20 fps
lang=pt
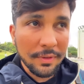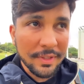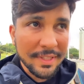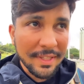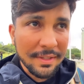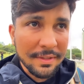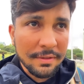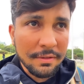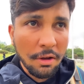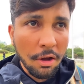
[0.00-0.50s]

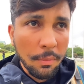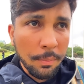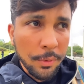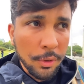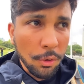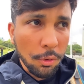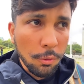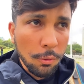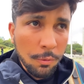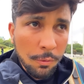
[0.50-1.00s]
você
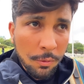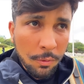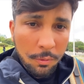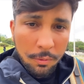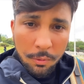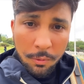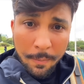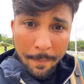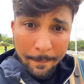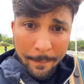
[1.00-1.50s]
sobe um,
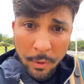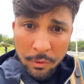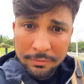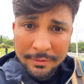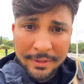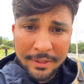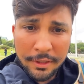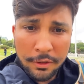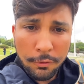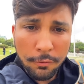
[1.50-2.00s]
um
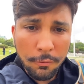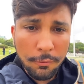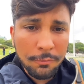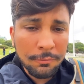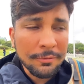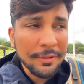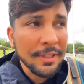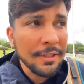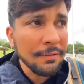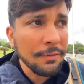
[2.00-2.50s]
pontinho,
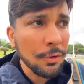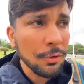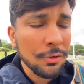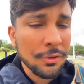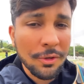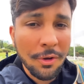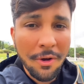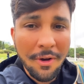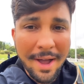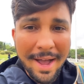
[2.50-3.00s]
um nível
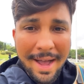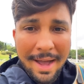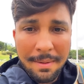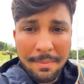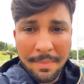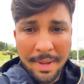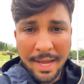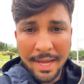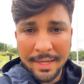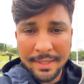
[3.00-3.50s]
só
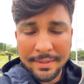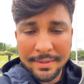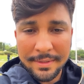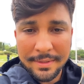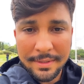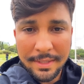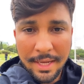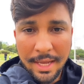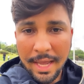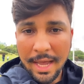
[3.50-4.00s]
a
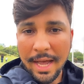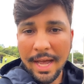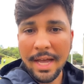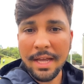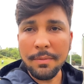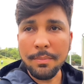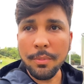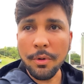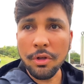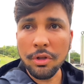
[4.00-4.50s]
mais,
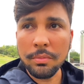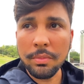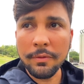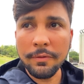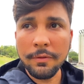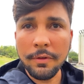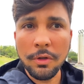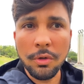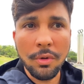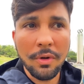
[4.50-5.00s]
aí pronto,
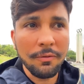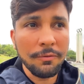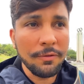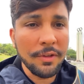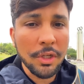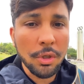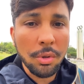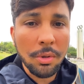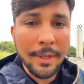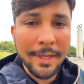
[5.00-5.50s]
meu filho,
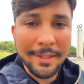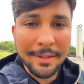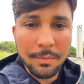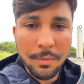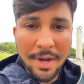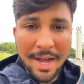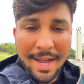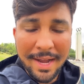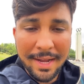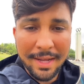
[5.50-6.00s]
vira o
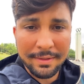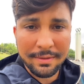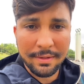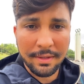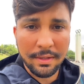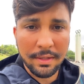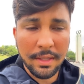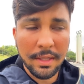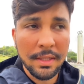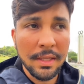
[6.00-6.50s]
ritmo
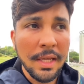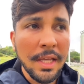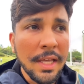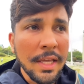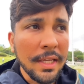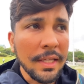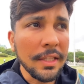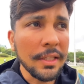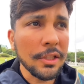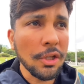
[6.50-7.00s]
ragatanga.
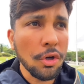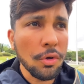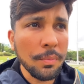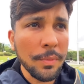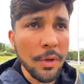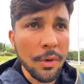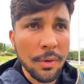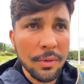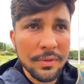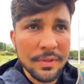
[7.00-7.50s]
Então, o
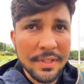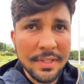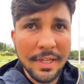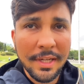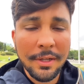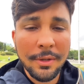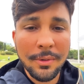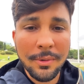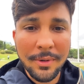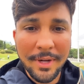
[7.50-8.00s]
meu
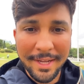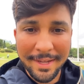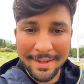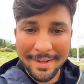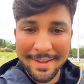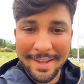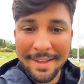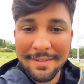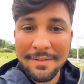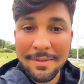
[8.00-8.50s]
conselho
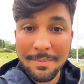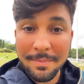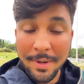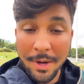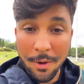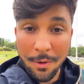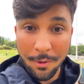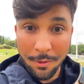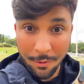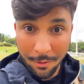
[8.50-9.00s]
é: quer vir
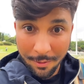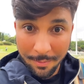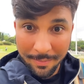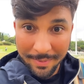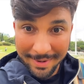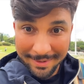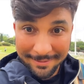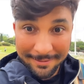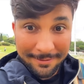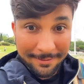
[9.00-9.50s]
para a
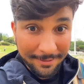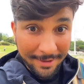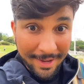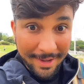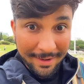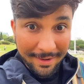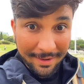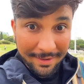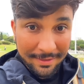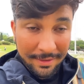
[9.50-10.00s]
Europa?
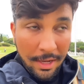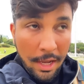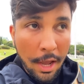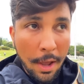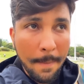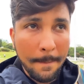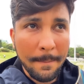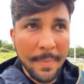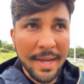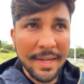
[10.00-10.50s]
Venha,
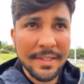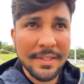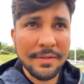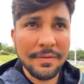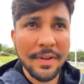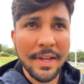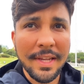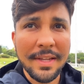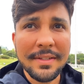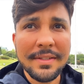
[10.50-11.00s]

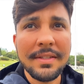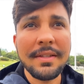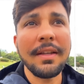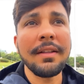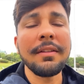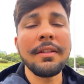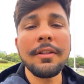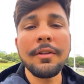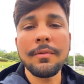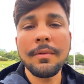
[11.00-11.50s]
mas venha
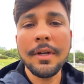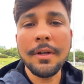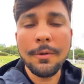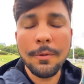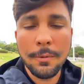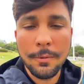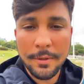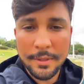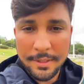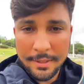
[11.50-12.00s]
ciente de uma
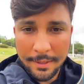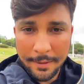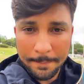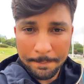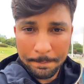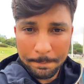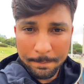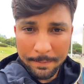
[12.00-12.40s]
coisa.